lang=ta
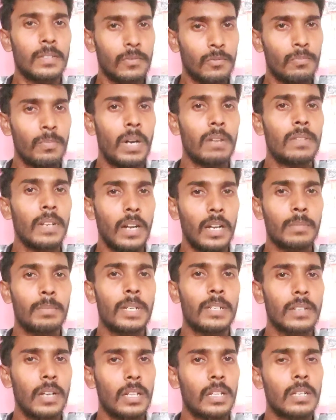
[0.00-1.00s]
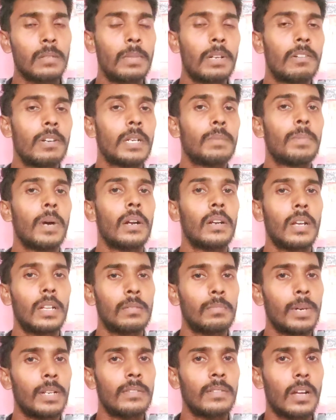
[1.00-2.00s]
சும்மாவே அந்த மாதிரி சாதாரணமாகவே அடிப்பாங்களா
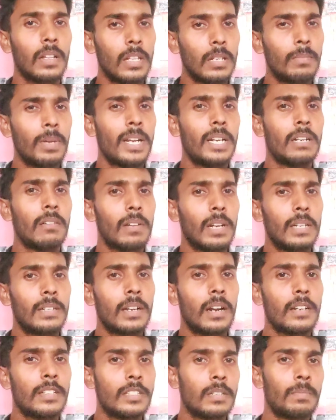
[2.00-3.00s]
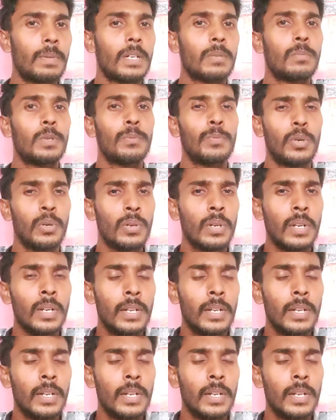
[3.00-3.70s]
அந்த மாதிரி சாதாரணமாக என்ன டார்ச்சர் பண்ண முடியுமோ